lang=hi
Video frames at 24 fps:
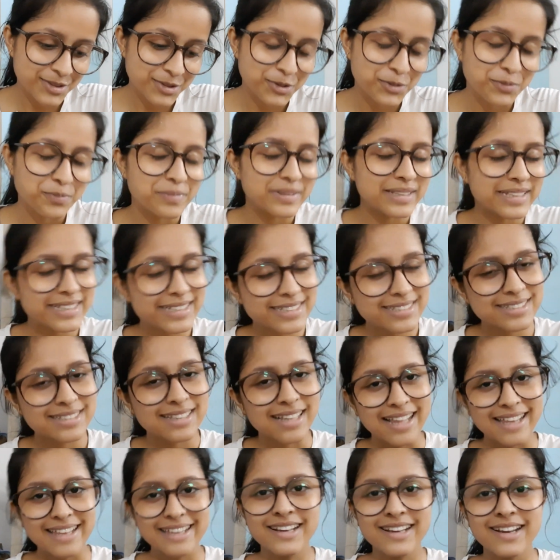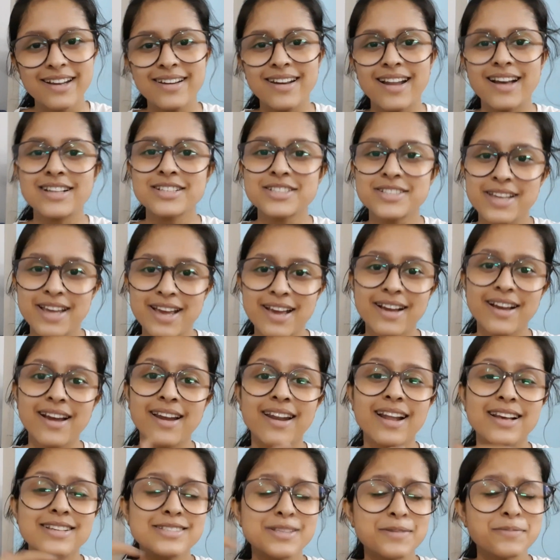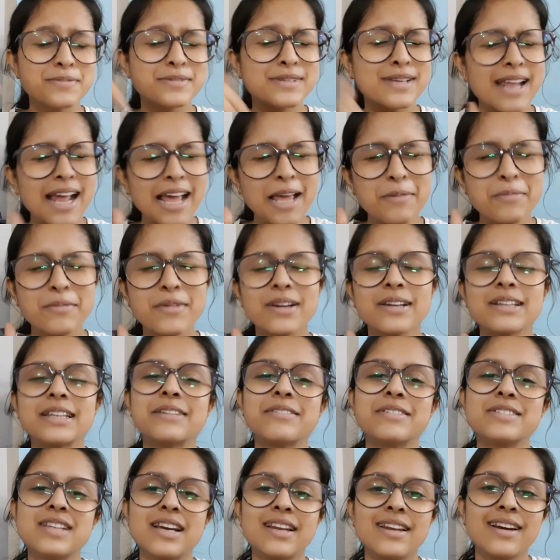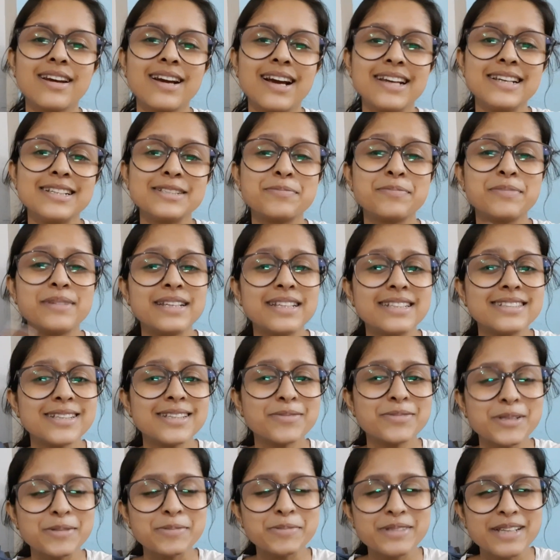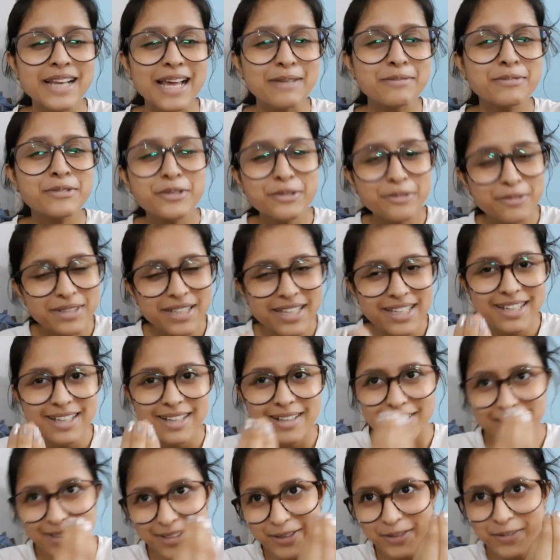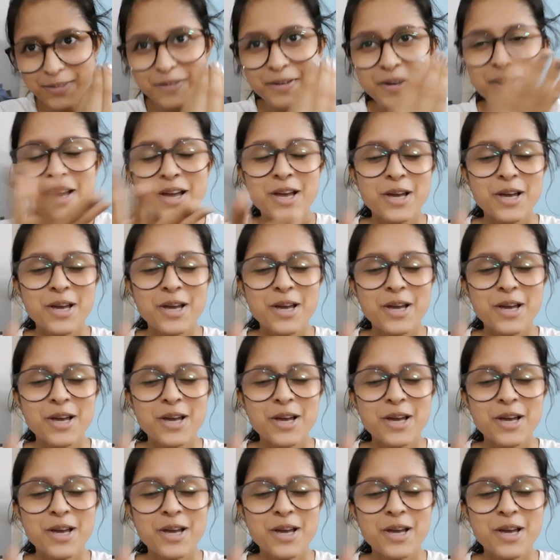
तो प्लीज़ लाइक करना शेयर करना सब्सक्राइब करते हुए जाना गाइज प्लीज़ आप सब्सक्राइब क्यों नहीं कर रहे हो